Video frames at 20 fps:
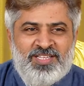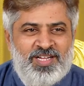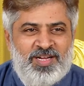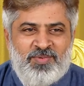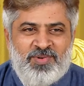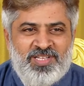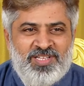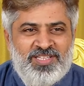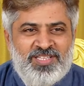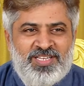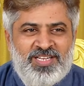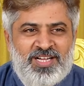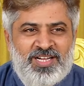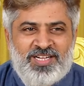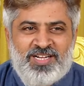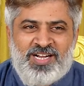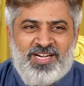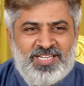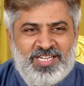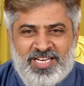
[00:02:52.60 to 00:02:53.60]
அப்படி
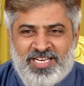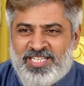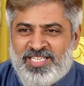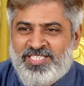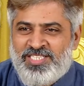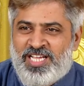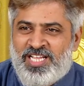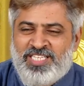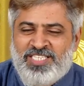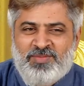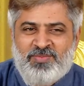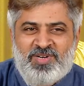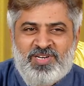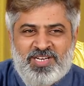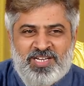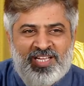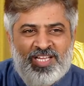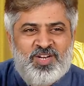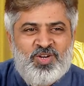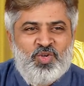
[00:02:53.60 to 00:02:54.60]
நான் காட்டலன்னா சேலஞ்ச்
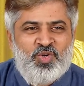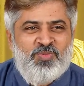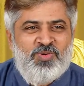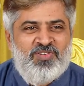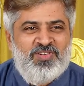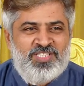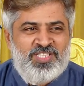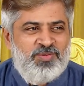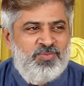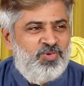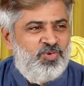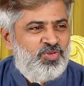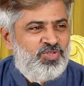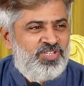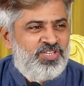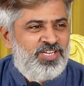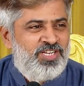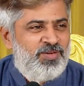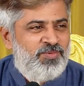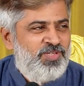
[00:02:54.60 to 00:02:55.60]
பண்ணுறேன் இரநூறுபாவை திருப்பி
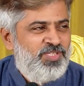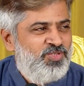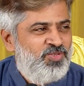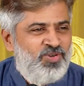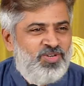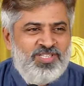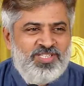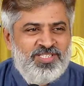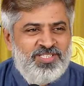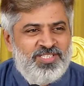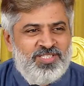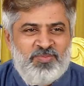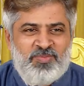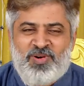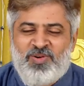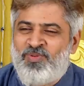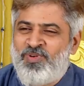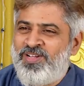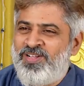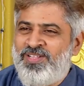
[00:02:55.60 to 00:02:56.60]
கொடுத்துட்றேன் அப்படின்னு சொல்லி இது
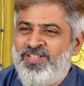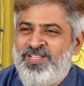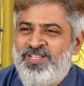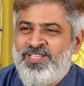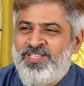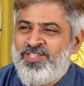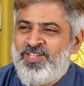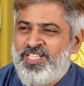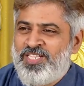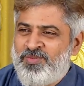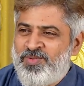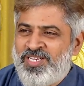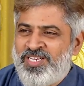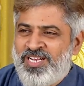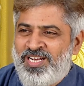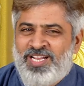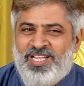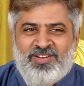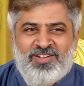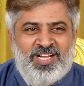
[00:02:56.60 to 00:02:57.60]
பண்ணுவான் அந்த மாதிரி
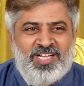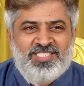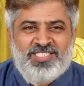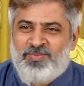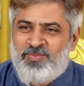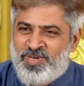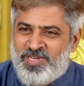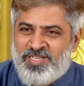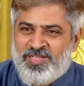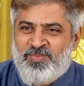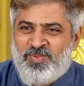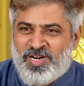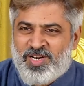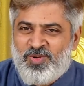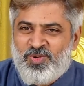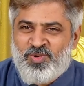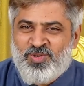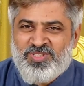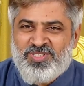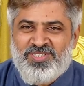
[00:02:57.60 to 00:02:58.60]
எல்லோரும் ஆசைப்பட்டு
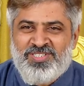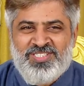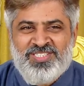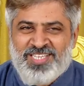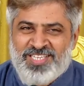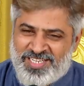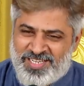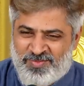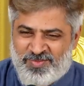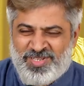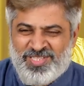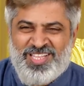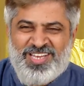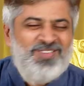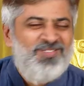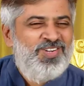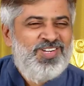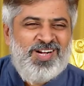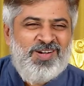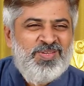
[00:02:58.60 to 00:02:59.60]
பணம் கொடுத்துட்டு சரி எப்படி
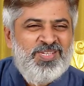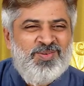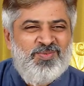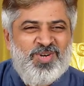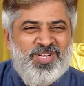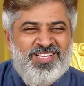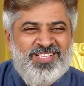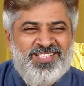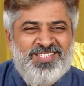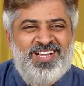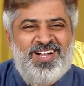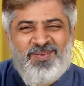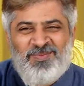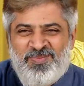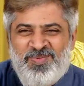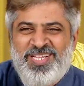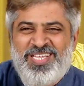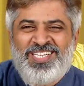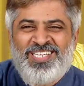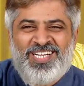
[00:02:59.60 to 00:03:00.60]
இருந்தாலும் இவன் காமிக்க முடியாது
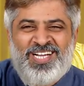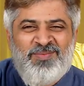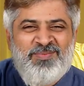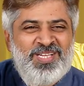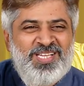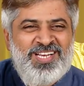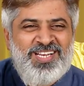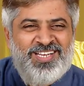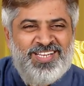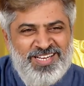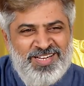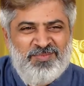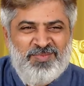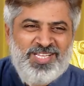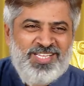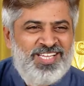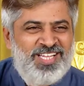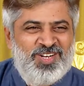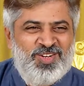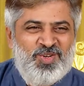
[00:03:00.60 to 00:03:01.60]
அப்படியே காமிக்கலன்னா
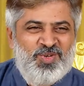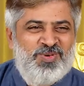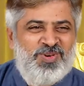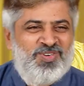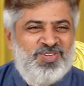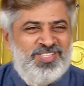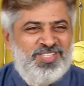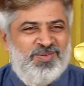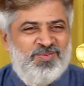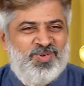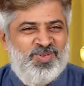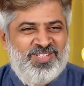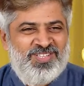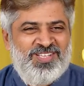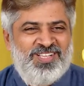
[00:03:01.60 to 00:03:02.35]
நம்மளுக்கு இரநூறுபா வந்துட போகுது